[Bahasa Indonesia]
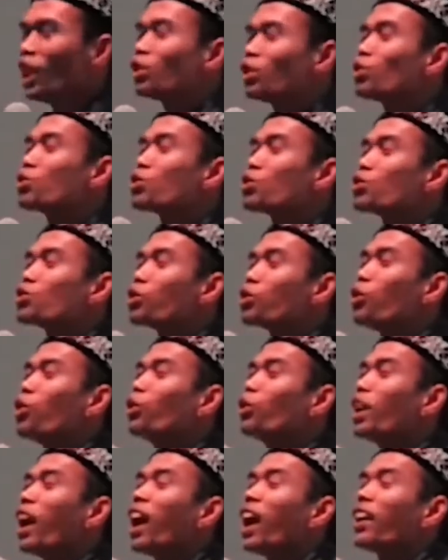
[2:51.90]
Itu
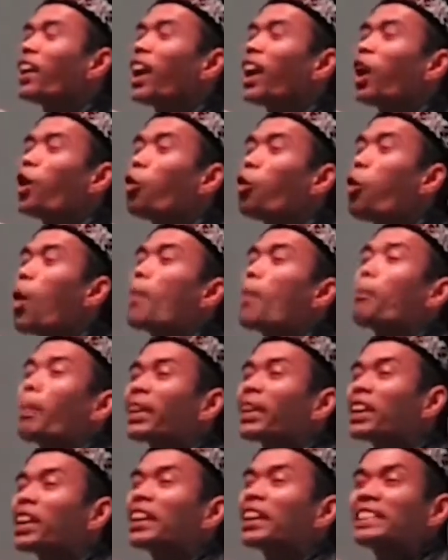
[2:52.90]
sesungguhnya adalah
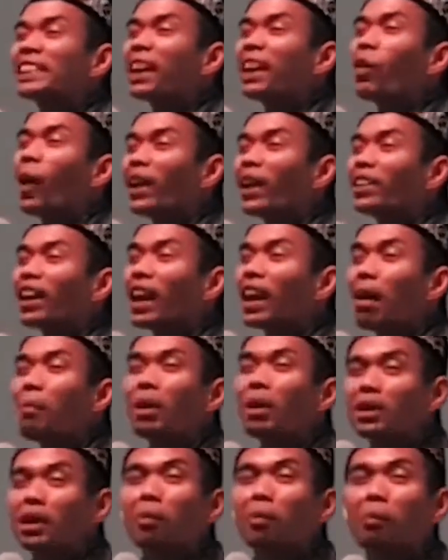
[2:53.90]
luapan kekecewaan yang
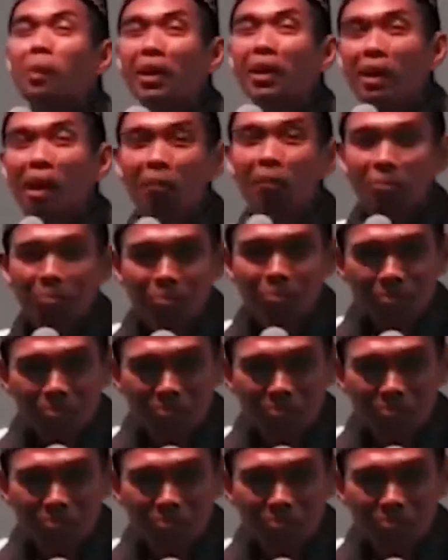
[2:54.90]
lama terpendam.